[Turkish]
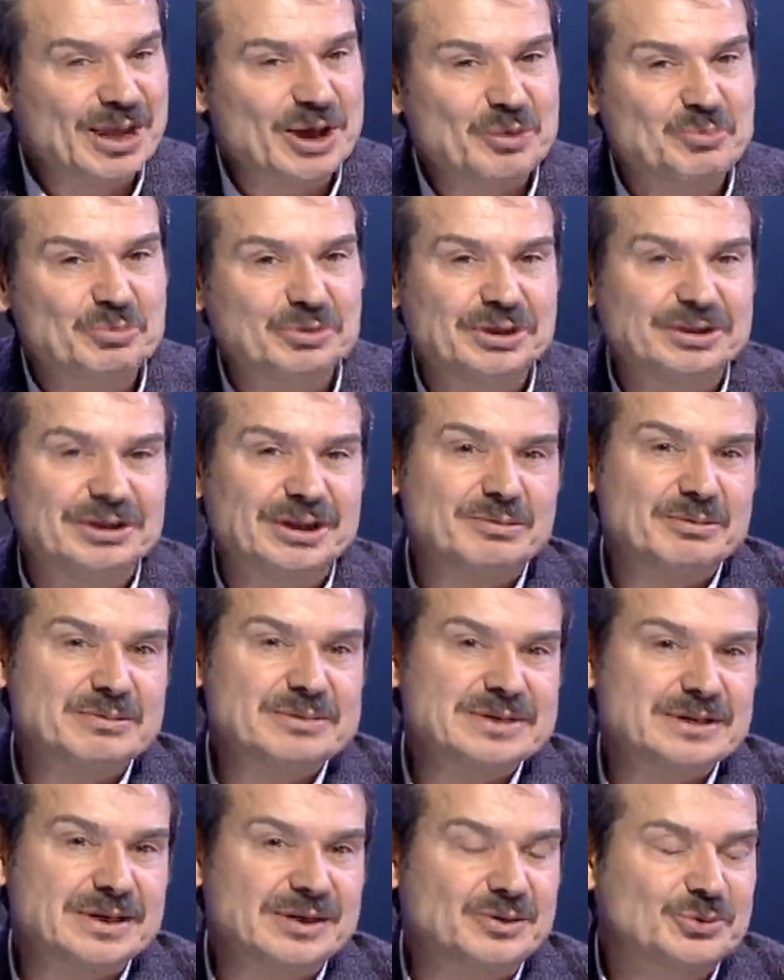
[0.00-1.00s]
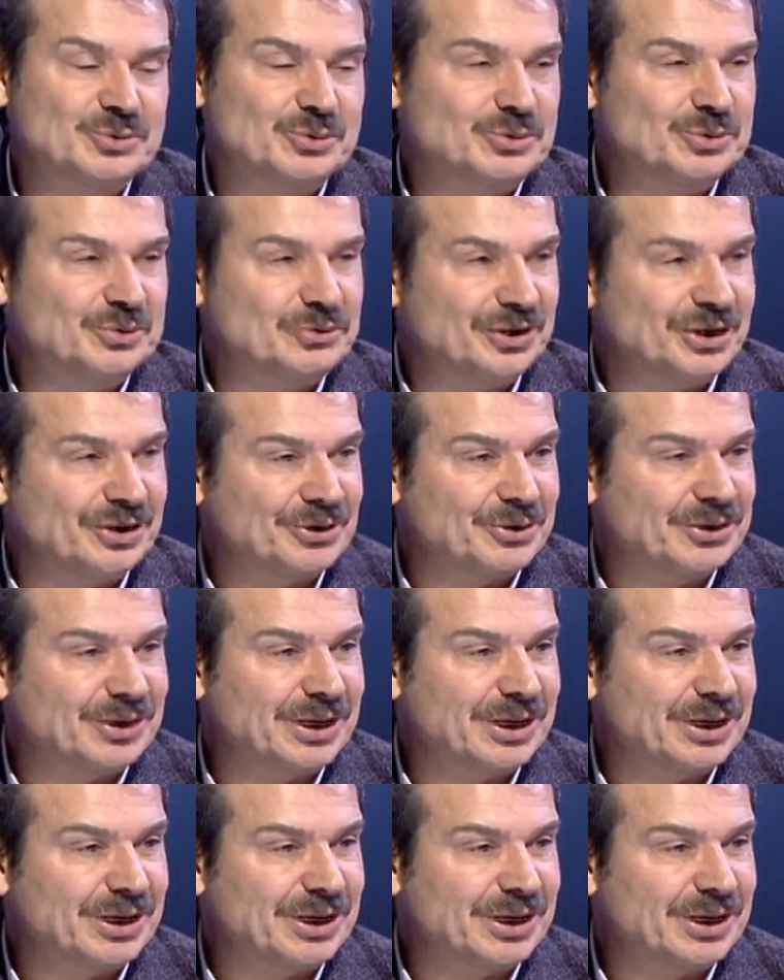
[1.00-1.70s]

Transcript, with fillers: e, bu evet. da tabii bize gurur veriyor.